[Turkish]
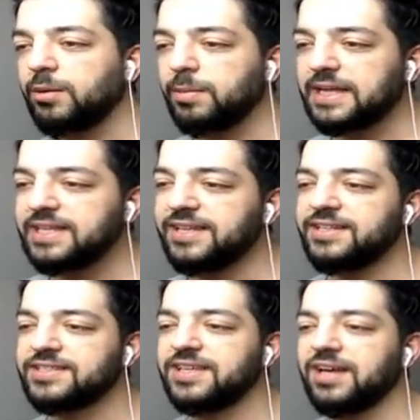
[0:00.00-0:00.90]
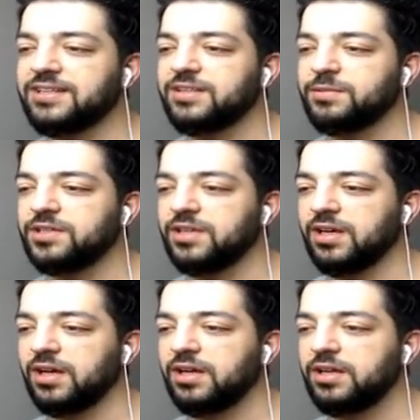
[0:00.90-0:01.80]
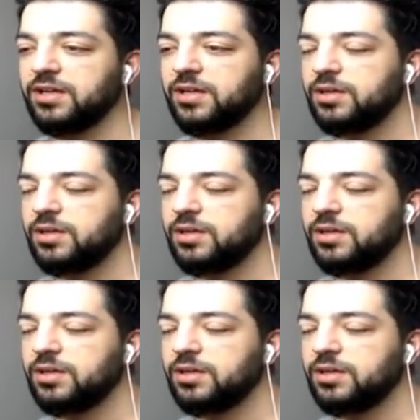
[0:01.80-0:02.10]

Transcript: Ama ben niye riske attım ki ya?